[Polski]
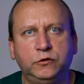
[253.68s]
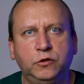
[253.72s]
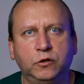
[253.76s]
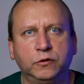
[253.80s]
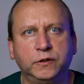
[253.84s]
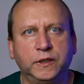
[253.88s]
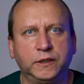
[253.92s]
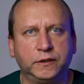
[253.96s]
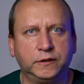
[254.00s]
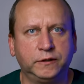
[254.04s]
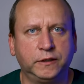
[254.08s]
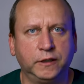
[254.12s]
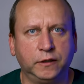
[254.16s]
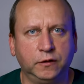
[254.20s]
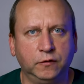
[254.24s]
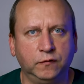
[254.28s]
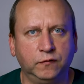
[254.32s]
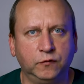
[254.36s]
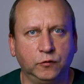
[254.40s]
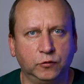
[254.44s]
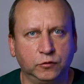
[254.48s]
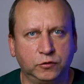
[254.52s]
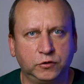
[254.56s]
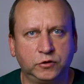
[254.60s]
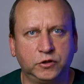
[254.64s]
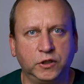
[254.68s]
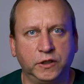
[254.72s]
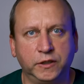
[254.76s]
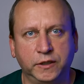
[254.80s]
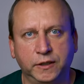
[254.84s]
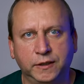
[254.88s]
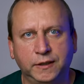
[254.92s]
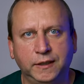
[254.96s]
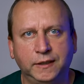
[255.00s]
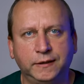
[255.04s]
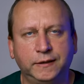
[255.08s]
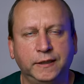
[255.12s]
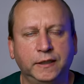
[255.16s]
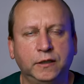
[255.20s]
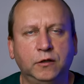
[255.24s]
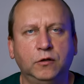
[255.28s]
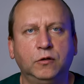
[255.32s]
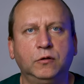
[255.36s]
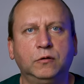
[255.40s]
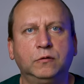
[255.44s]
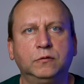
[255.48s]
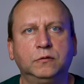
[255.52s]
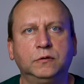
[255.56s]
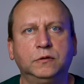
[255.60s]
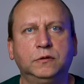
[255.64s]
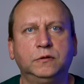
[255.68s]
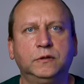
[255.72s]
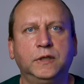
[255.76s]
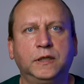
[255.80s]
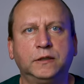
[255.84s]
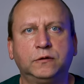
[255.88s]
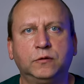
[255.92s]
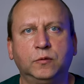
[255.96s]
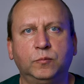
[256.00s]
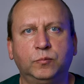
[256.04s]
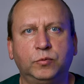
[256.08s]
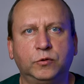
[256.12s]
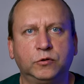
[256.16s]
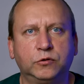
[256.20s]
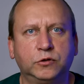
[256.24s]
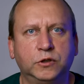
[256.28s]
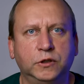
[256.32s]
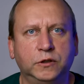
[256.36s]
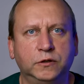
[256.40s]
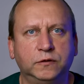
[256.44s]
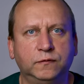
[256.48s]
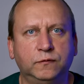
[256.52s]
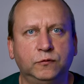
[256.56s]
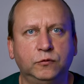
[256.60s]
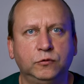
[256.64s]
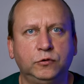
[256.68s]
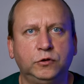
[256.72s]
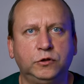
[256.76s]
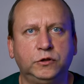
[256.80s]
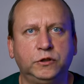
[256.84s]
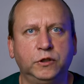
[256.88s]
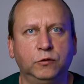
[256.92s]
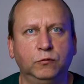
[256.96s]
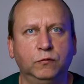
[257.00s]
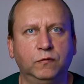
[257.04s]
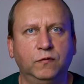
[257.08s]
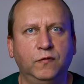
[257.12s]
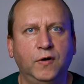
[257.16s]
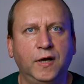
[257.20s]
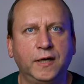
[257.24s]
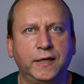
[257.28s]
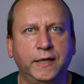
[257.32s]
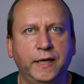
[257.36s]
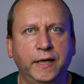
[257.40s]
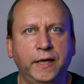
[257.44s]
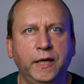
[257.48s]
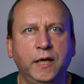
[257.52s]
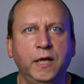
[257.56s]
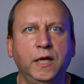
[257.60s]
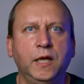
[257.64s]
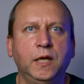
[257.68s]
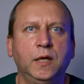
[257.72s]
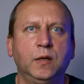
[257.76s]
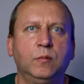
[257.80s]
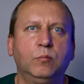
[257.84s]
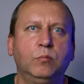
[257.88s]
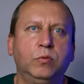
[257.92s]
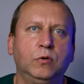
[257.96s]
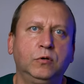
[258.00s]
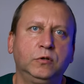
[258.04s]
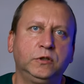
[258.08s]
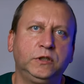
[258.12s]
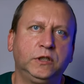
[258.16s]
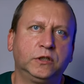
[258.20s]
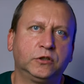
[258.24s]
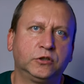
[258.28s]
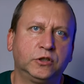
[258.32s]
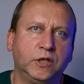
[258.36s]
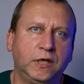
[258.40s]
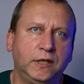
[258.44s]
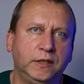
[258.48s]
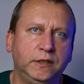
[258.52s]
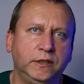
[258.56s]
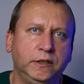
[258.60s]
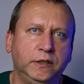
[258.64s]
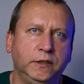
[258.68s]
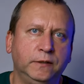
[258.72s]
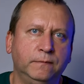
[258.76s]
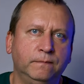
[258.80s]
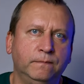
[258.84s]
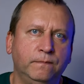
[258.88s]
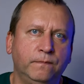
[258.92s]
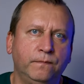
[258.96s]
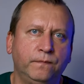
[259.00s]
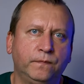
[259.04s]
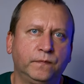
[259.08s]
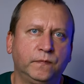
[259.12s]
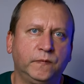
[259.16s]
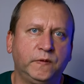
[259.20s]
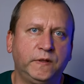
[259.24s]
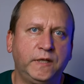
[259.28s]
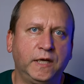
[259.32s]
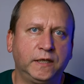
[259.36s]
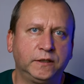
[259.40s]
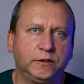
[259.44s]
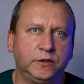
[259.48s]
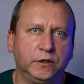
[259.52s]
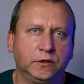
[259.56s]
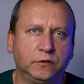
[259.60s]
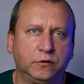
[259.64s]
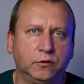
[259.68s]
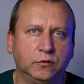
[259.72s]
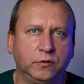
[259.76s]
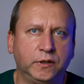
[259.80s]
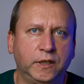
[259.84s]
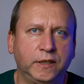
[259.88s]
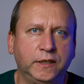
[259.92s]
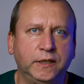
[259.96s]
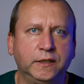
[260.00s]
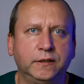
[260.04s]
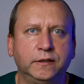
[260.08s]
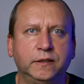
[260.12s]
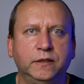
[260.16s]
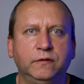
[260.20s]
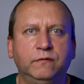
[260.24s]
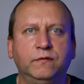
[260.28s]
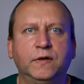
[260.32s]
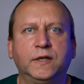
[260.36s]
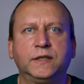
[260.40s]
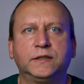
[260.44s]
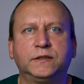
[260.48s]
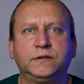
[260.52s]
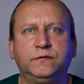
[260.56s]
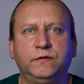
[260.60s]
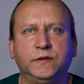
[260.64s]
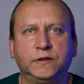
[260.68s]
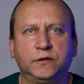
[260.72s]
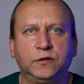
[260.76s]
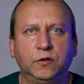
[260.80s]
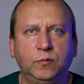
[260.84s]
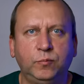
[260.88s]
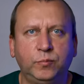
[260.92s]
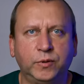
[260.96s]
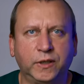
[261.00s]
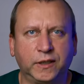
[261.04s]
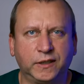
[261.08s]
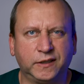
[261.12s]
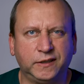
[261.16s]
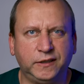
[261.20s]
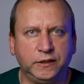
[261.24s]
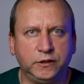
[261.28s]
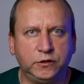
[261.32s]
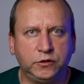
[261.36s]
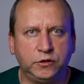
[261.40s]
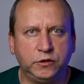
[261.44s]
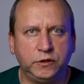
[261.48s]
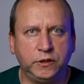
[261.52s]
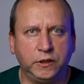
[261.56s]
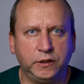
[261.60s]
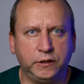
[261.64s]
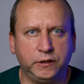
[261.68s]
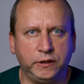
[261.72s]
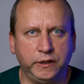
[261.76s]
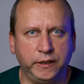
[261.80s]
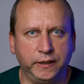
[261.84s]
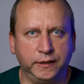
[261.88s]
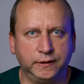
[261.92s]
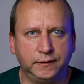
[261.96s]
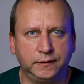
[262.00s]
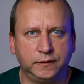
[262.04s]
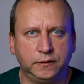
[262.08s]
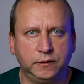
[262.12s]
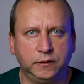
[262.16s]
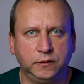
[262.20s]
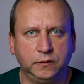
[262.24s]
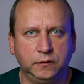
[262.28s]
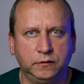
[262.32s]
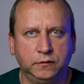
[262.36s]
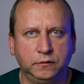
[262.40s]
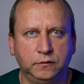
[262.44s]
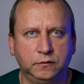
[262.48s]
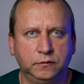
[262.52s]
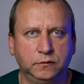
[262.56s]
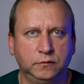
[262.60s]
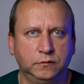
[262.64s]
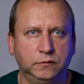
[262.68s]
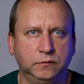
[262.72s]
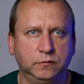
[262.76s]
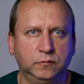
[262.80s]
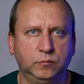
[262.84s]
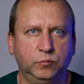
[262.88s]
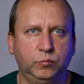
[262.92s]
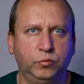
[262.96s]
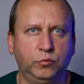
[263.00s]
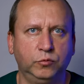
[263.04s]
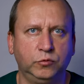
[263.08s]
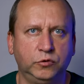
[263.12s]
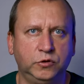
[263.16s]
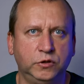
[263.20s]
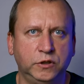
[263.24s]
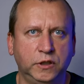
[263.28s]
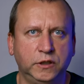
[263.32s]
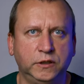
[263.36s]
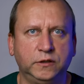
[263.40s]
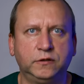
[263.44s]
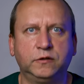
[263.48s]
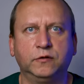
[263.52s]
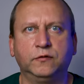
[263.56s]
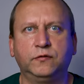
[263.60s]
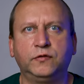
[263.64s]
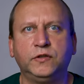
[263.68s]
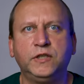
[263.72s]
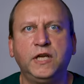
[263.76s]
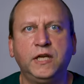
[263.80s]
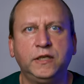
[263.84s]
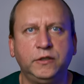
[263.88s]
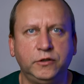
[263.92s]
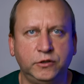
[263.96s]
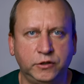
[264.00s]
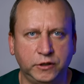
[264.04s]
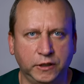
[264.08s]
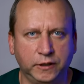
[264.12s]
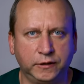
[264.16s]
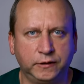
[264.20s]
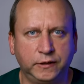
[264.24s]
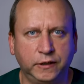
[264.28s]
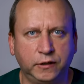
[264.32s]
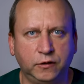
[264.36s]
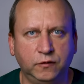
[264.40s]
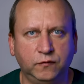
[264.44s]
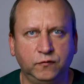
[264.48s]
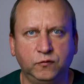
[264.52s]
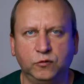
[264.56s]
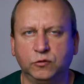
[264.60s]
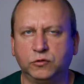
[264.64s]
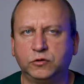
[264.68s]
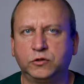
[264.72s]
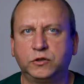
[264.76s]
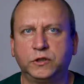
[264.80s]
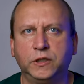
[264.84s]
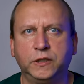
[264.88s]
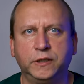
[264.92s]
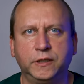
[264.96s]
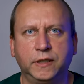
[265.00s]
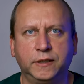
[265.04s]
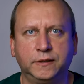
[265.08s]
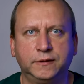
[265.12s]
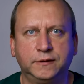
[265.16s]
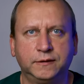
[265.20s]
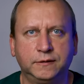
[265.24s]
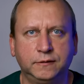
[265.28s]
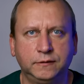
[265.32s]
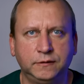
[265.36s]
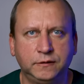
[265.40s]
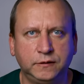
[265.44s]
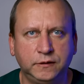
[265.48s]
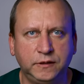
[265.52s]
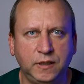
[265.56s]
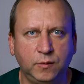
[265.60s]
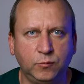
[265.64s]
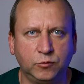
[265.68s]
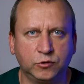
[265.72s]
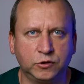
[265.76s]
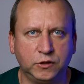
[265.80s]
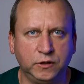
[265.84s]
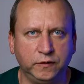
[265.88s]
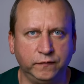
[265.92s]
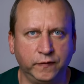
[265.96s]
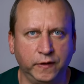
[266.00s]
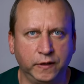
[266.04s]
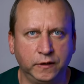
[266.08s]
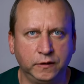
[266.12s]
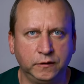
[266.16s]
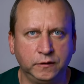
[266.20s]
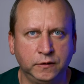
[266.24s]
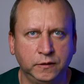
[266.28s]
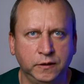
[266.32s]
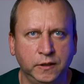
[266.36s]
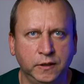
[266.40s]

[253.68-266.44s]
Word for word: dodać tego wyostrzenia. Dlatego na to proszę zwrócić uwagę, bo jeżeli dacie to na jednej warstwie, to praktycznie jest później cofnięcie tego wyostrzenia niemożliwe.